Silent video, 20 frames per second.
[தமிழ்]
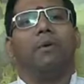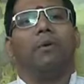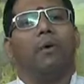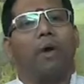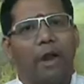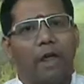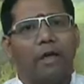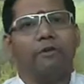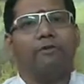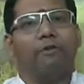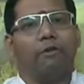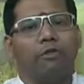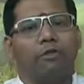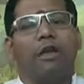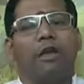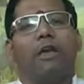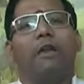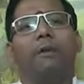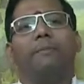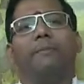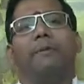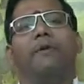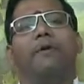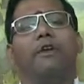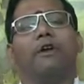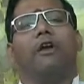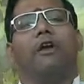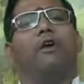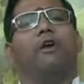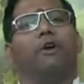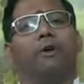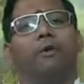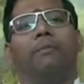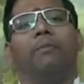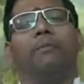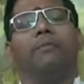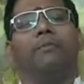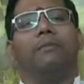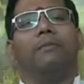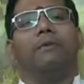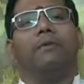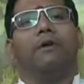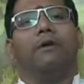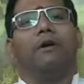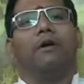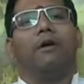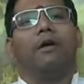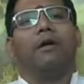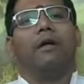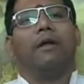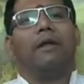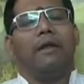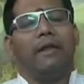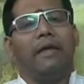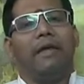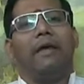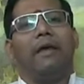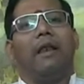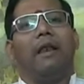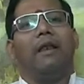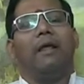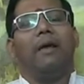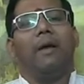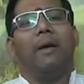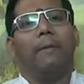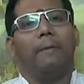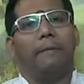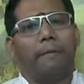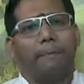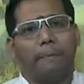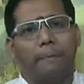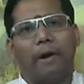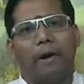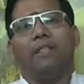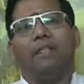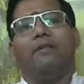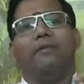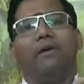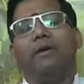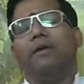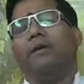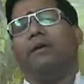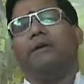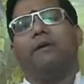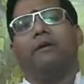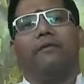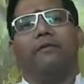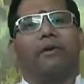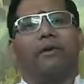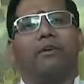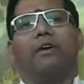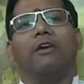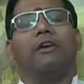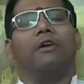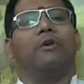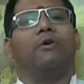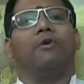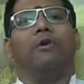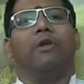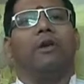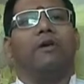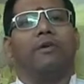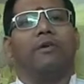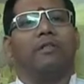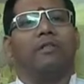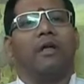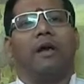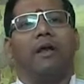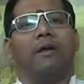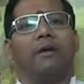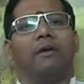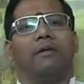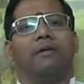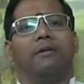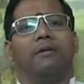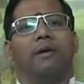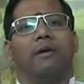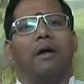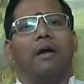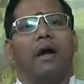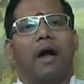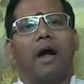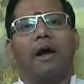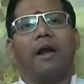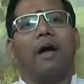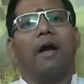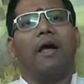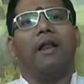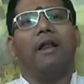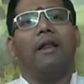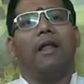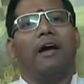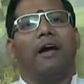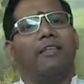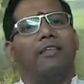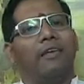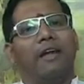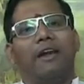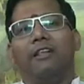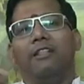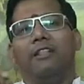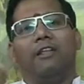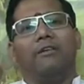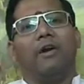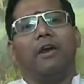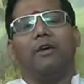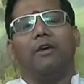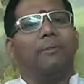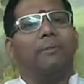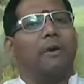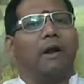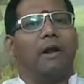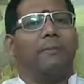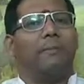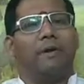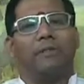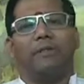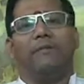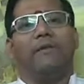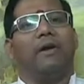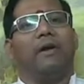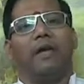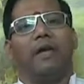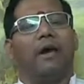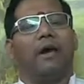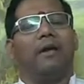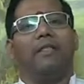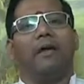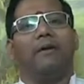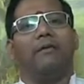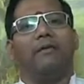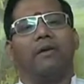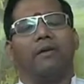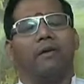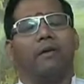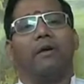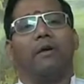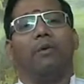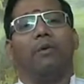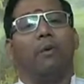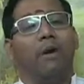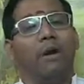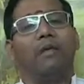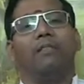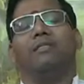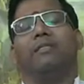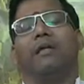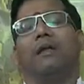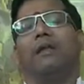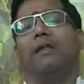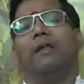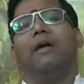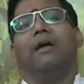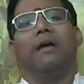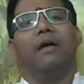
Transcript: உங்களை சுத்தி இருப்பவர்களுக்கும் நீங்கள் பதவி வகிக்கக்கூடியவர் தான் ஆனால் அது எழுத்து வடிவமான பதவி கிடையாது அவரவர்கள் உள்ளத்தில்